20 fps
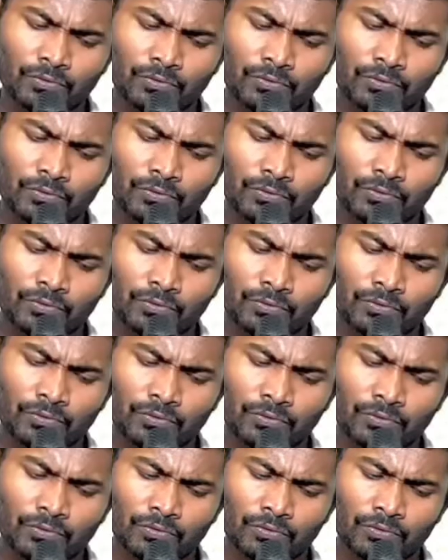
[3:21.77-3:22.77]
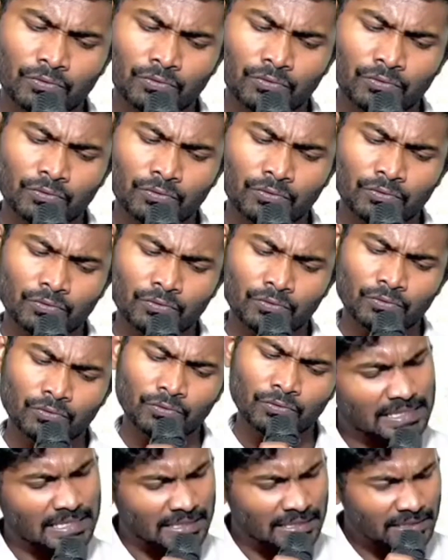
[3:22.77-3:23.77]
ఊరకే ఊరకే
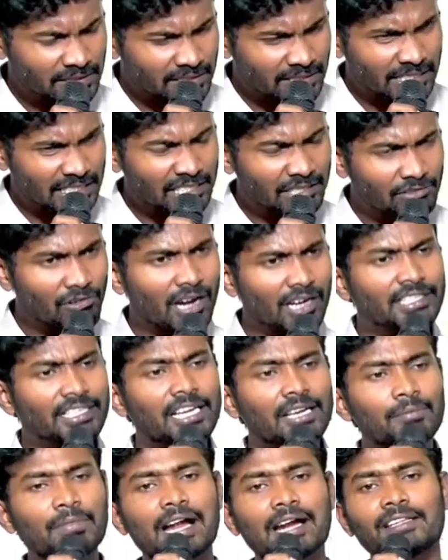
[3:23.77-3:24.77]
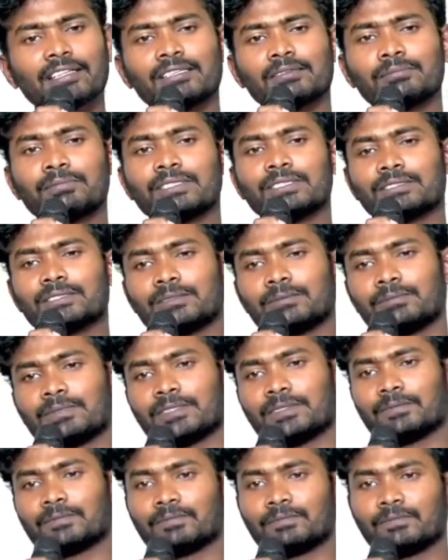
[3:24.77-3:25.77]
చిన్ని చిన్ని వాటికే మాట తప్పేస్తాం
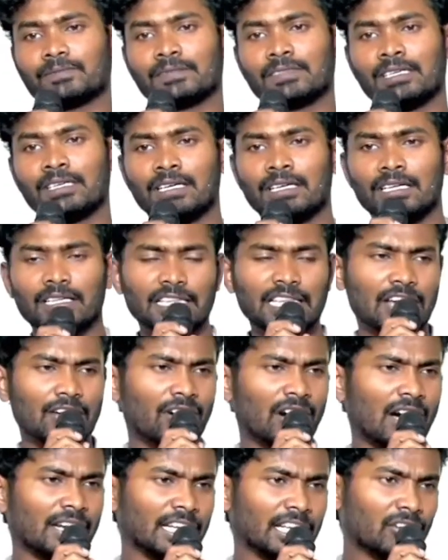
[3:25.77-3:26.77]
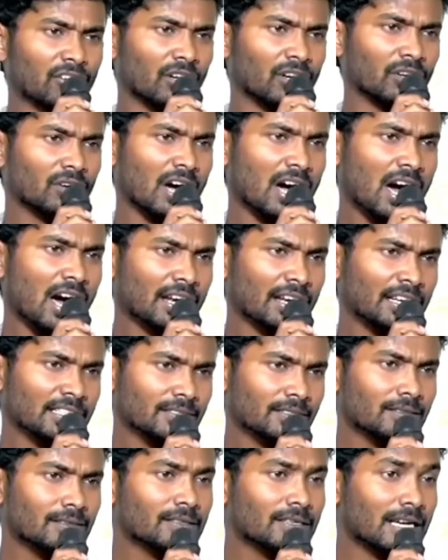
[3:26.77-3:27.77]
మనం దేవా నీ కొరకు
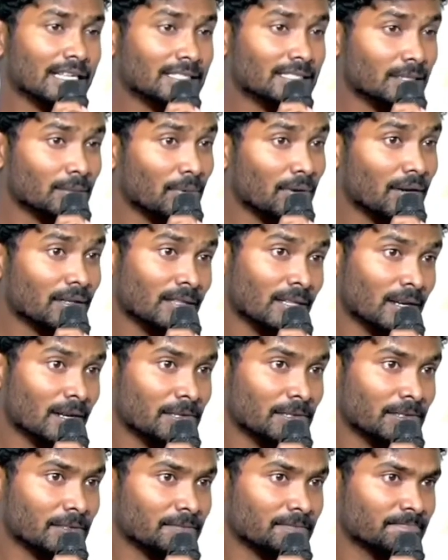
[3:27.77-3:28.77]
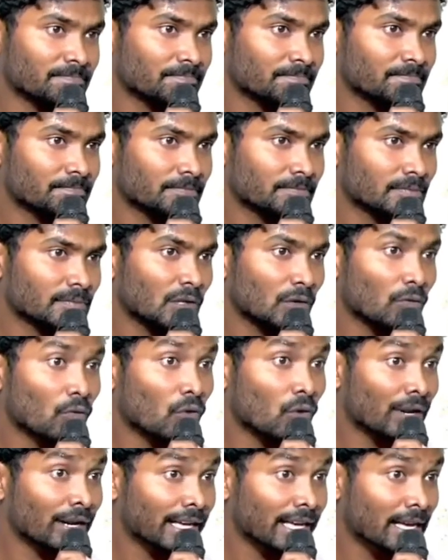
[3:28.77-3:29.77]
ఆహర్నిసలు కష్టపడతానంటాం
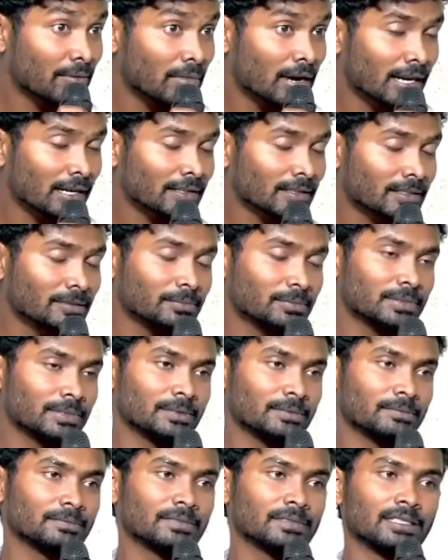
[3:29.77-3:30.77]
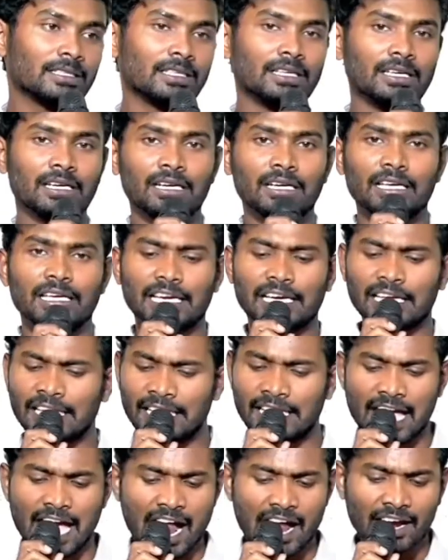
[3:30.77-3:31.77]
ఊరకే మాట తప్పుతాం ఇక
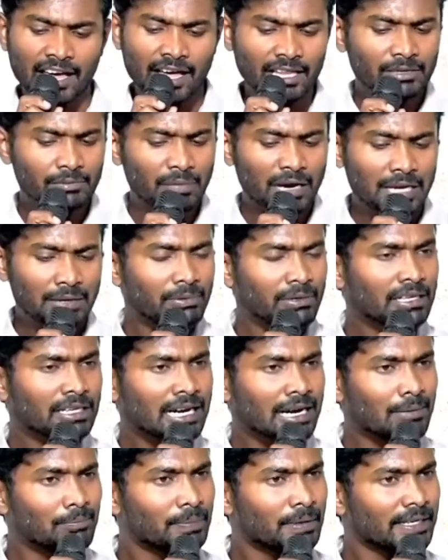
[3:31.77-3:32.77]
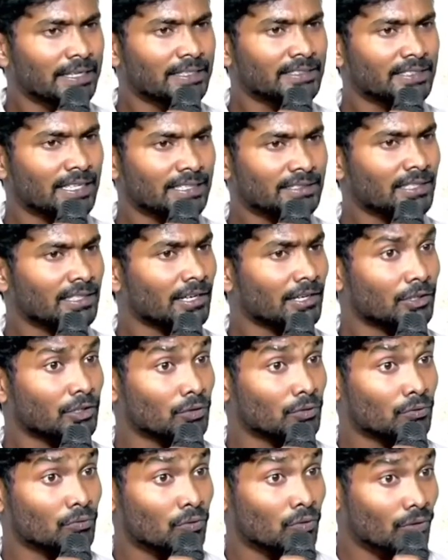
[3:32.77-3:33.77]
ఈ ఏడాది బైబిల్ కంప్లీట్
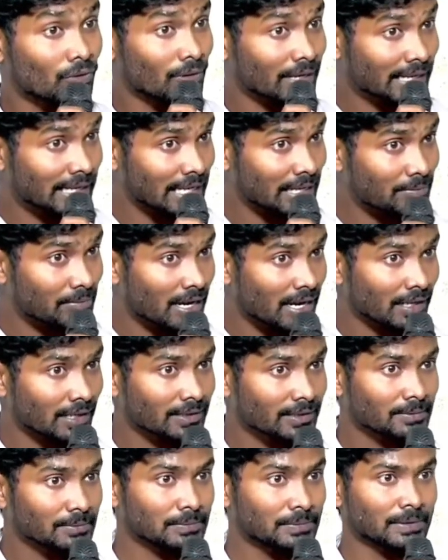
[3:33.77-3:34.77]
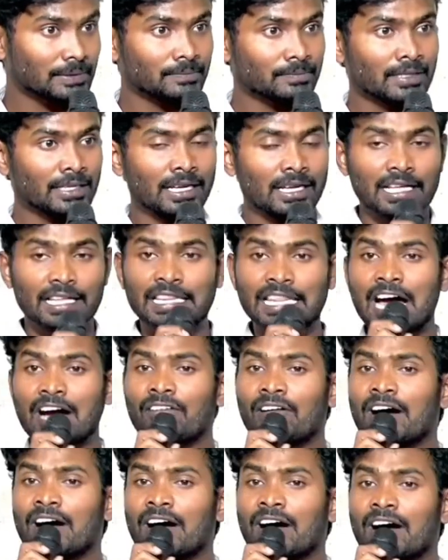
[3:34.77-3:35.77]
చేస్తానంటాం ఊరకే మాట తప్పుతాం
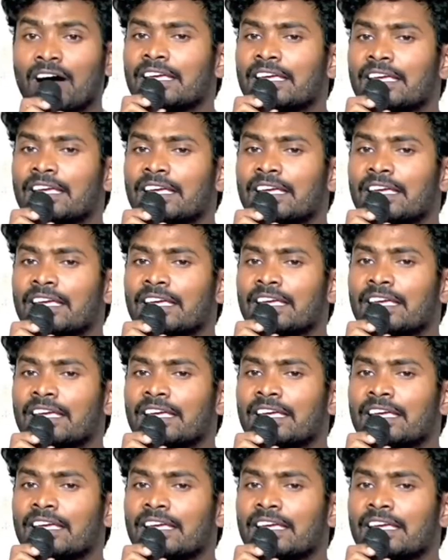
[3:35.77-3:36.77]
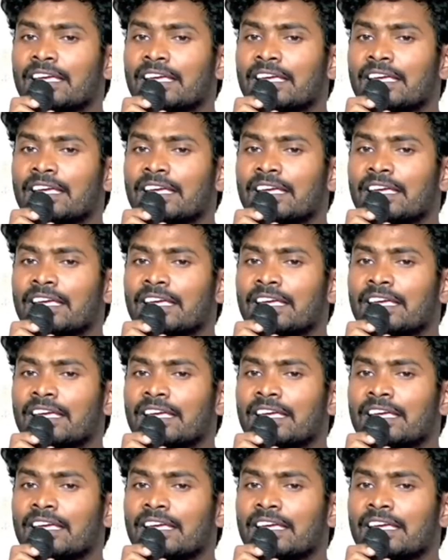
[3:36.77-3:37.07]
దేవా ఈ ఏడాది నేను మొబైల్లో